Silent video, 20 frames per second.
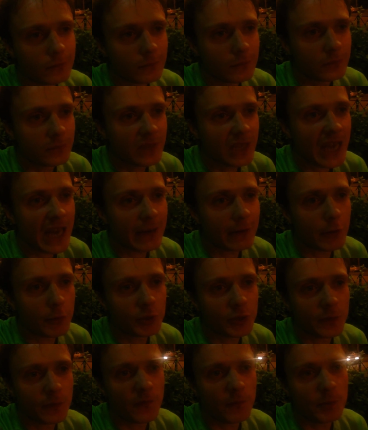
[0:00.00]
Я, в
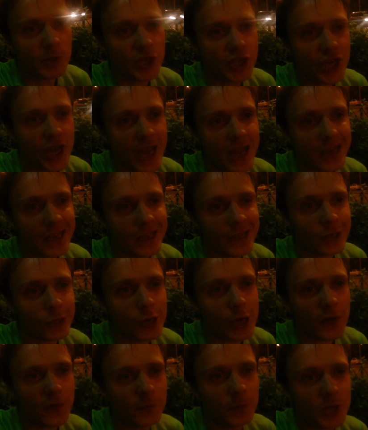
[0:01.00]
общем, в печали, Егор
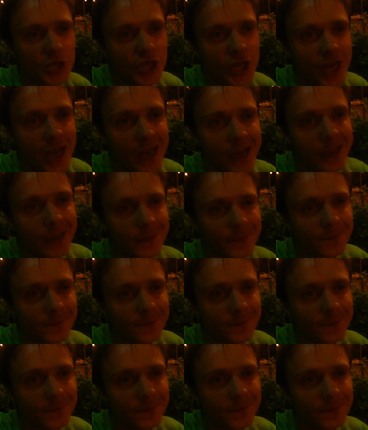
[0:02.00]
в печали.